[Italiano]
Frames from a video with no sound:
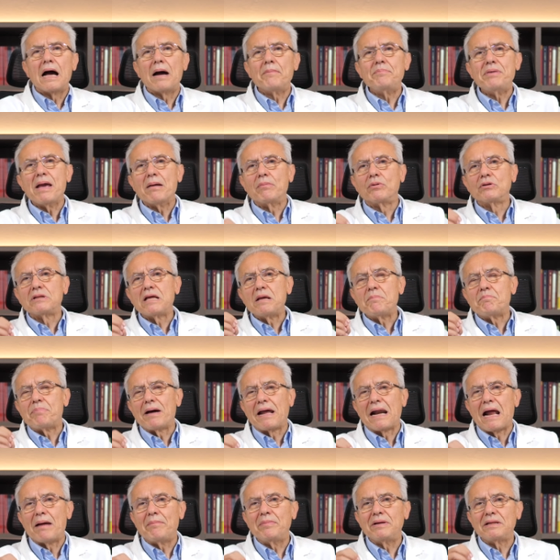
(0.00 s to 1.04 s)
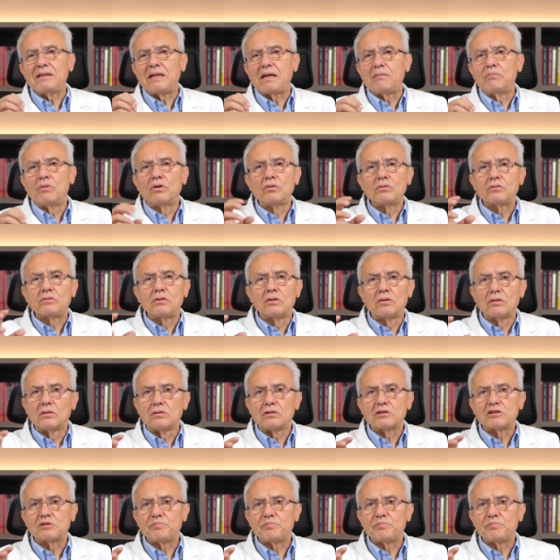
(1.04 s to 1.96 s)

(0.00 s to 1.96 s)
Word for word: Abbiamo dei parametri molto